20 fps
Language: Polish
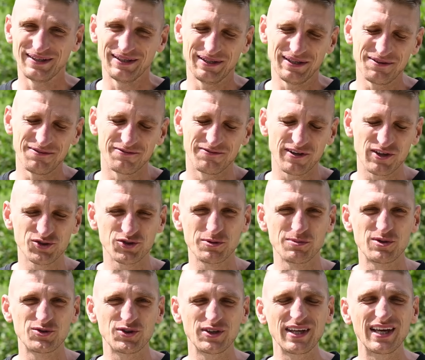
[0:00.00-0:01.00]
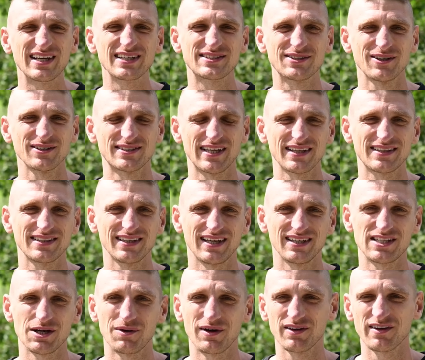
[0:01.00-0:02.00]
i wierzymy, że nie jest to
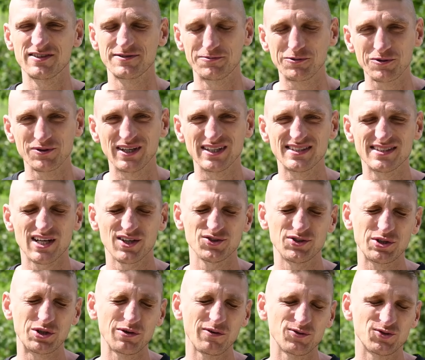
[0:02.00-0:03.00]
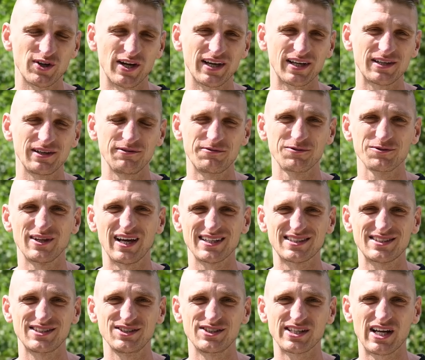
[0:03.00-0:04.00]
ostatnie działanie wspólne Strażników Rzek i
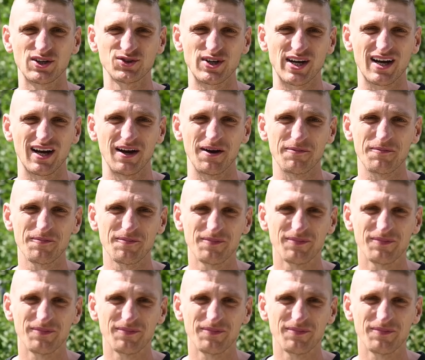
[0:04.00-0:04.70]
Fundacji Dzika Rzeka.